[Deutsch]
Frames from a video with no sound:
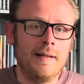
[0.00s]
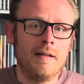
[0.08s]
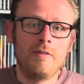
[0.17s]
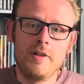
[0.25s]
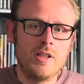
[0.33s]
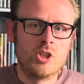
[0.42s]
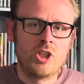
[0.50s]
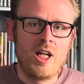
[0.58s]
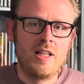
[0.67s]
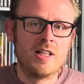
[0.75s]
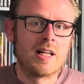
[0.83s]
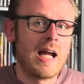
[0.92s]
Viele
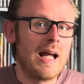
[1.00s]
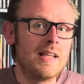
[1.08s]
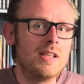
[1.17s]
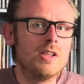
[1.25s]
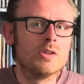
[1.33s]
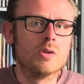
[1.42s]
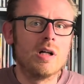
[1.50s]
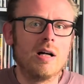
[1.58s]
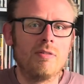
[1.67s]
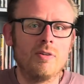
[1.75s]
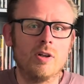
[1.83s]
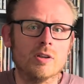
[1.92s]
Stände kannte ich sogar
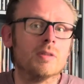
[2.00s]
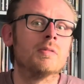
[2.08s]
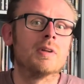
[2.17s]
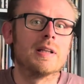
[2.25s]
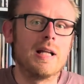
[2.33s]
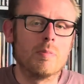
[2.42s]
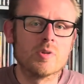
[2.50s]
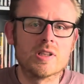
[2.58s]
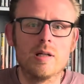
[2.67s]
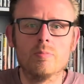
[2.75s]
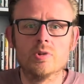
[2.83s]
von Knappstand,